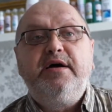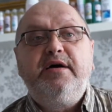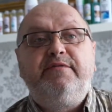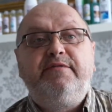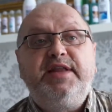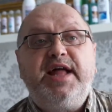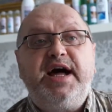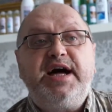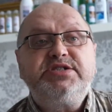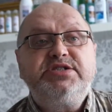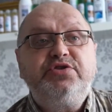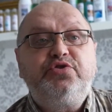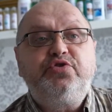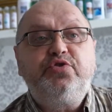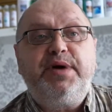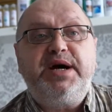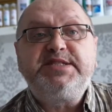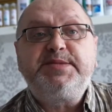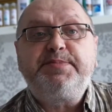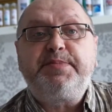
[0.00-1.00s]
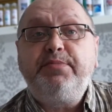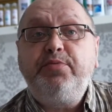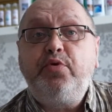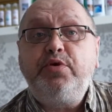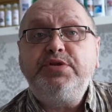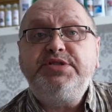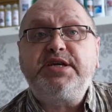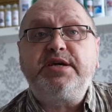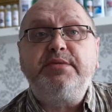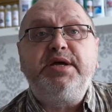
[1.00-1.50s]
Влажный туман с
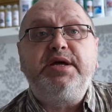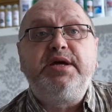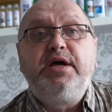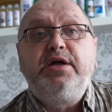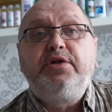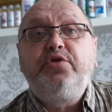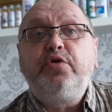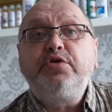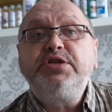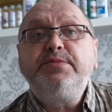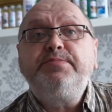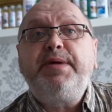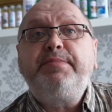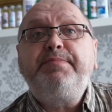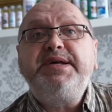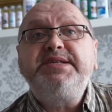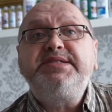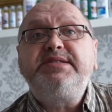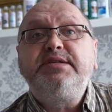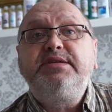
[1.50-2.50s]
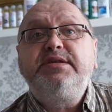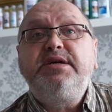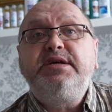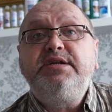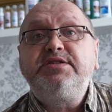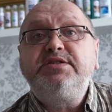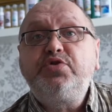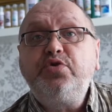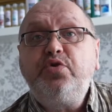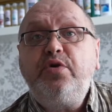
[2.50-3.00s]
пробиотиками должен попасть на
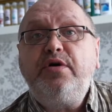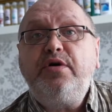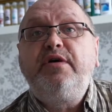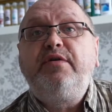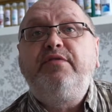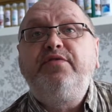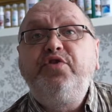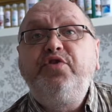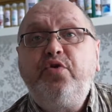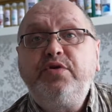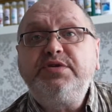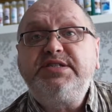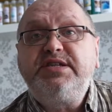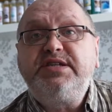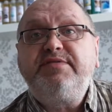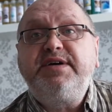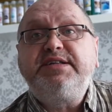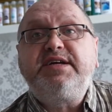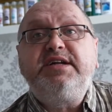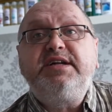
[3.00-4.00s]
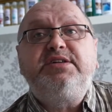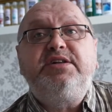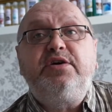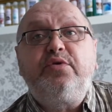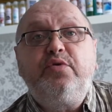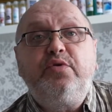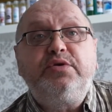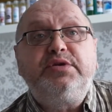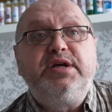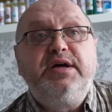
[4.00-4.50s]
лицо, в ноздри, в открытый
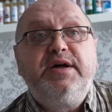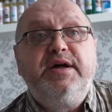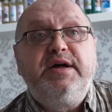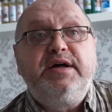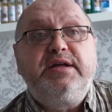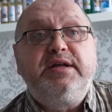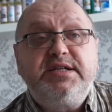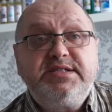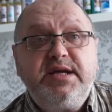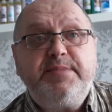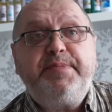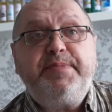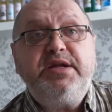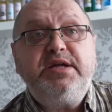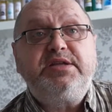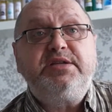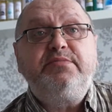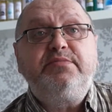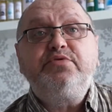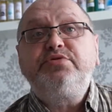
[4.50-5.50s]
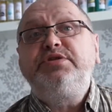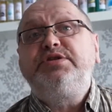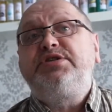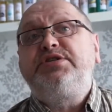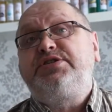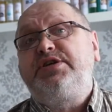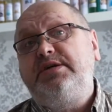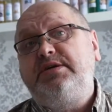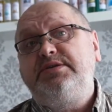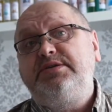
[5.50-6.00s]
рот. Глаза при этом нужно
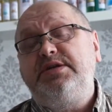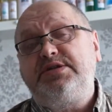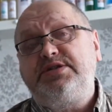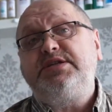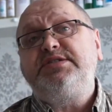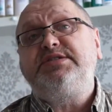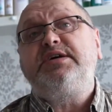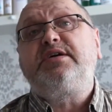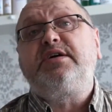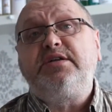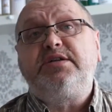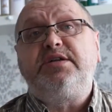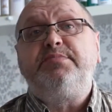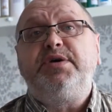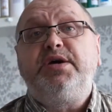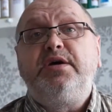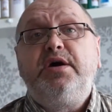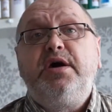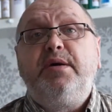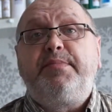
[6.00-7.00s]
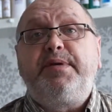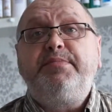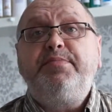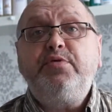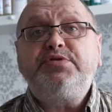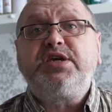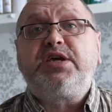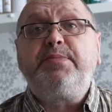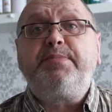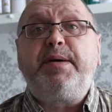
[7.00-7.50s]
держать закрытыми.
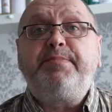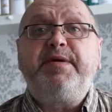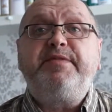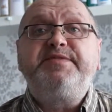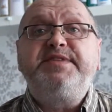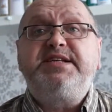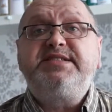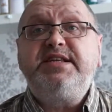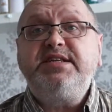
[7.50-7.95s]
Пробиотики, попав на